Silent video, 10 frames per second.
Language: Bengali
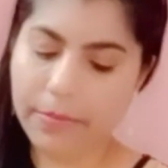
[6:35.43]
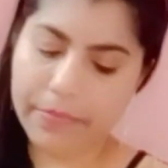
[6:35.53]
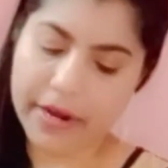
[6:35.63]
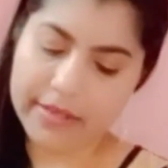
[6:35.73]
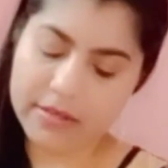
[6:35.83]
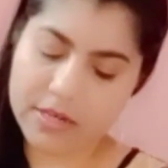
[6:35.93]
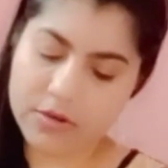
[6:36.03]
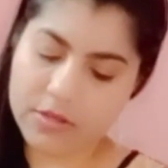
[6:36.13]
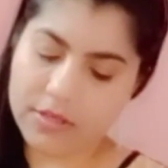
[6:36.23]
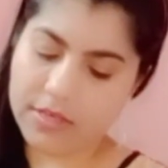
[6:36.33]
প্রাইসটা
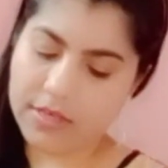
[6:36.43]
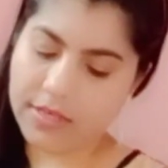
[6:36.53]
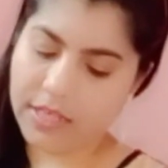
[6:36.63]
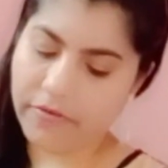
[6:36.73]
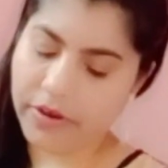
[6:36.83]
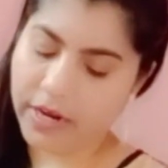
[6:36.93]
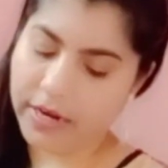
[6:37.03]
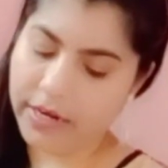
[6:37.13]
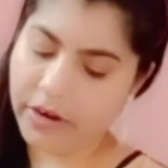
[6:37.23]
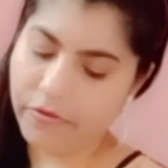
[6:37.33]
হচ্ছে সেভেন
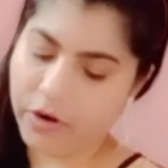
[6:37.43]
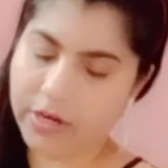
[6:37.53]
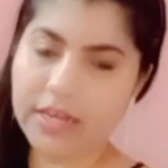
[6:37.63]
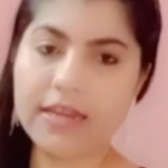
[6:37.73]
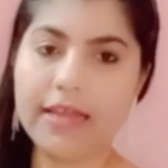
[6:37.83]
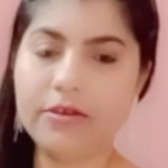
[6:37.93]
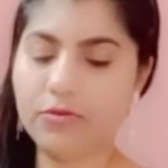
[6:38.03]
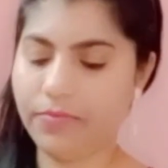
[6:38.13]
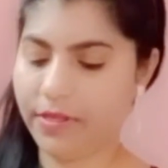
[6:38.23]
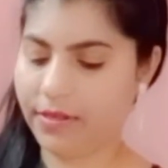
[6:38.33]
হান্ড্রেড ফর্টি নাইন
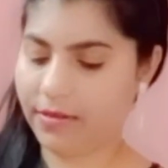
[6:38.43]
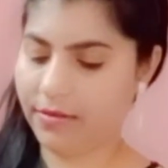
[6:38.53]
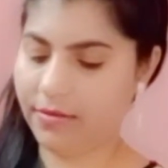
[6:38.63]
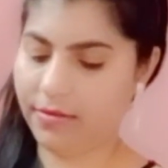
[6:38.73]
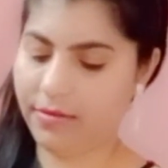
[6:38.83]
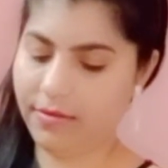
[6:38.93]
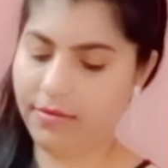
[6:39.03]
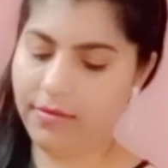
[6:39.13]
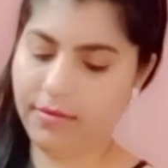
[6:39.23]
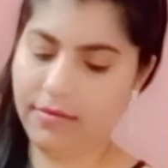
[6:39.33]
রুপিস
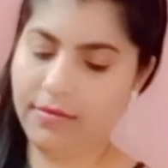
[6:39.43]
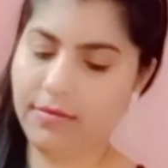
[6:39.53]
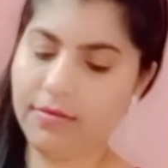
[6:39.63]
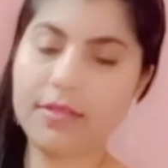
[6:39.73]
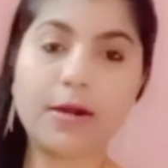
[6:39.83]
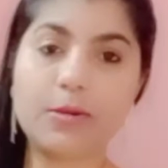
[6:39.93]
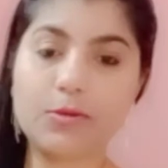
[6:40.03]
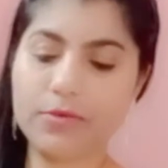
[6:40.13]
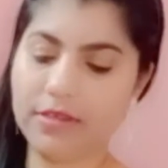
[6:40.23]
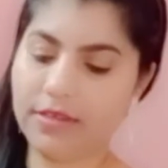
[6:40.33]
দাঁড়াও
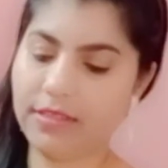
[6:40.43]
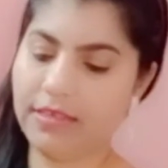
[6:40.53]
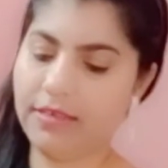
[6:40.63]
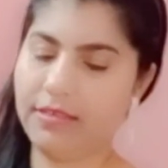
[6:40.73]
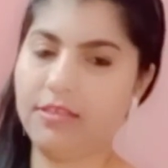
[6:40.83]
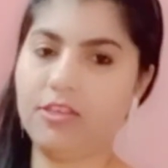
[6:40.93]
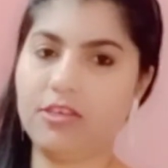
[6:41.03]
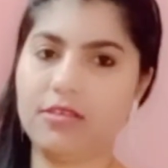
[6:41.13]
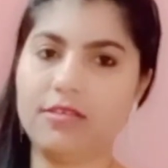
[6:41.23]
তোমাদেরকে দেখিয়ে দিচ্ছি